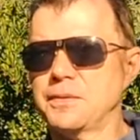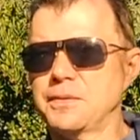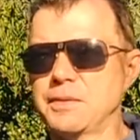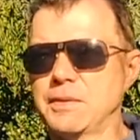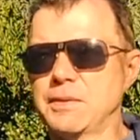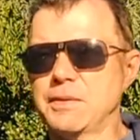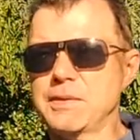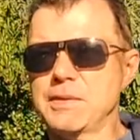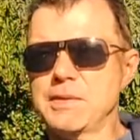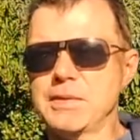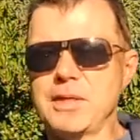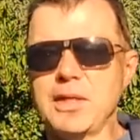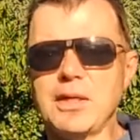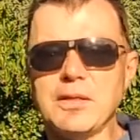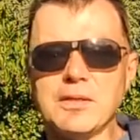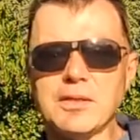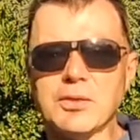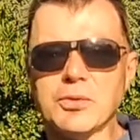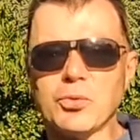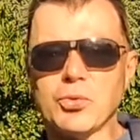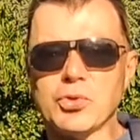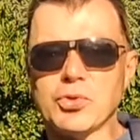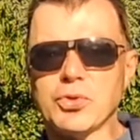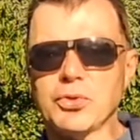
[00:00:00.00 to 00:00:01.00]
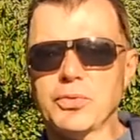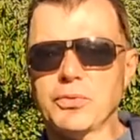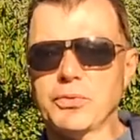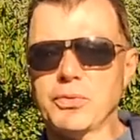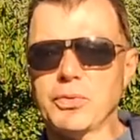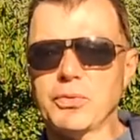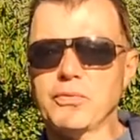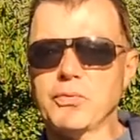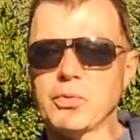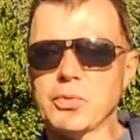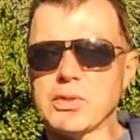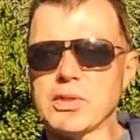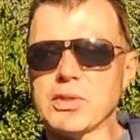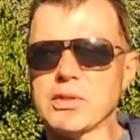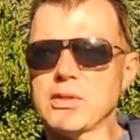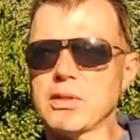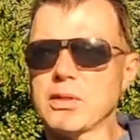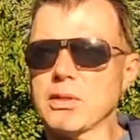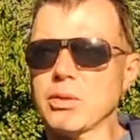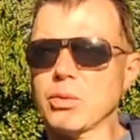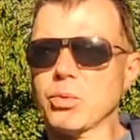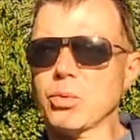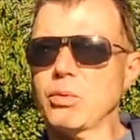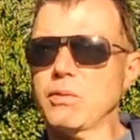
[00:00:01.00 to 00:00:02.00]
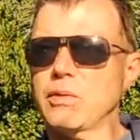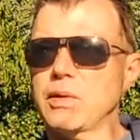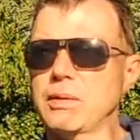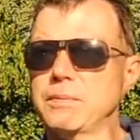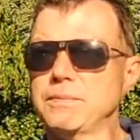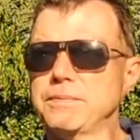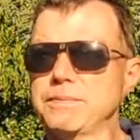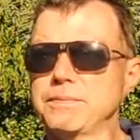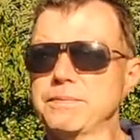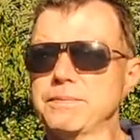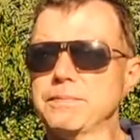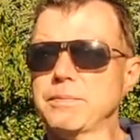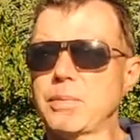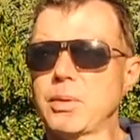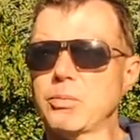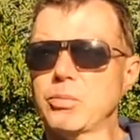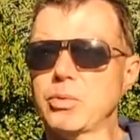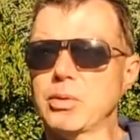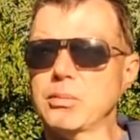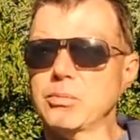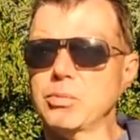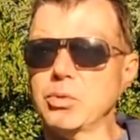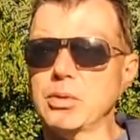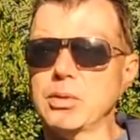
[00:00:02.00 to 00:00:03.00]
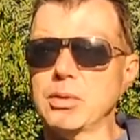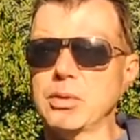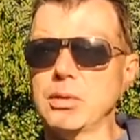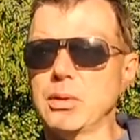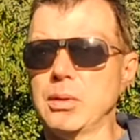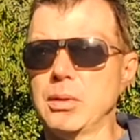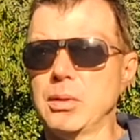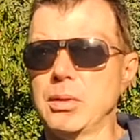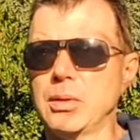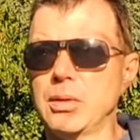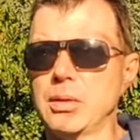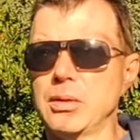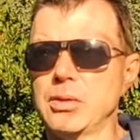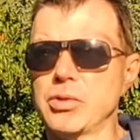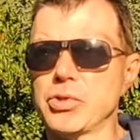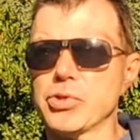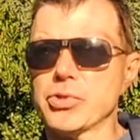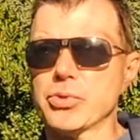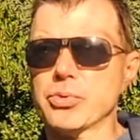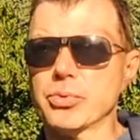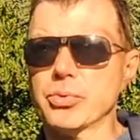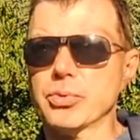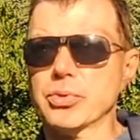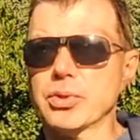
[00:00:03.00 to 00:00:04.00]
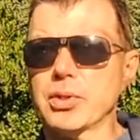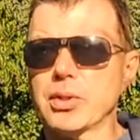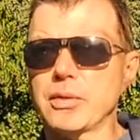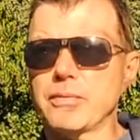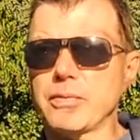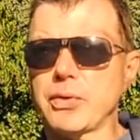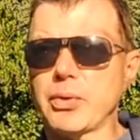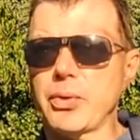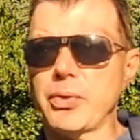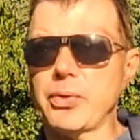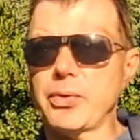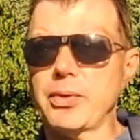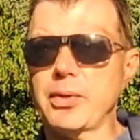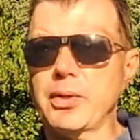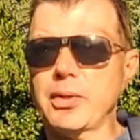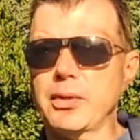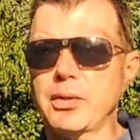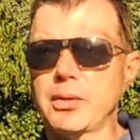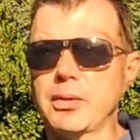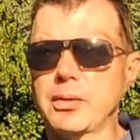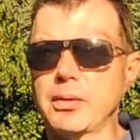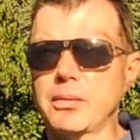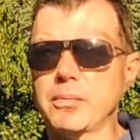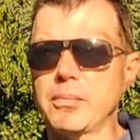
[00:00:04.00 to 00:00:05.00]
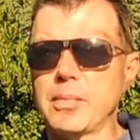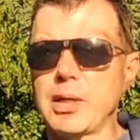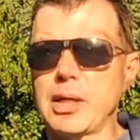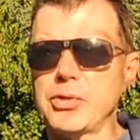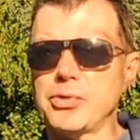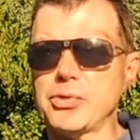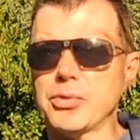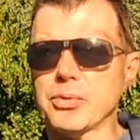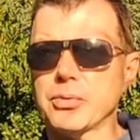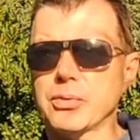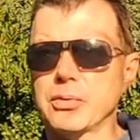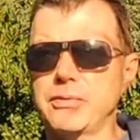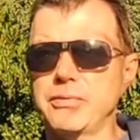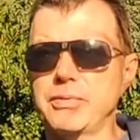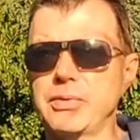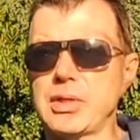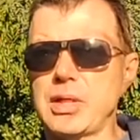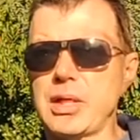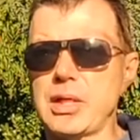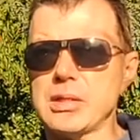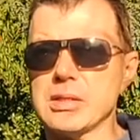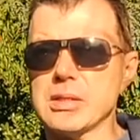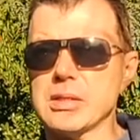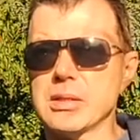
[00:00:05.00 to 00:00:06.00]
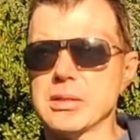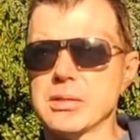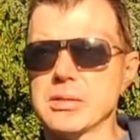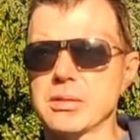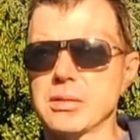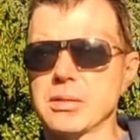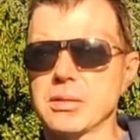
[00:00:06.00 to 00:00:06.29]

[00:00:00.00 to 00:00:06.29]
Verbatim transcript: Э, дети тоже у него возраста такого, по-моему, что-то в районе мальчику 12,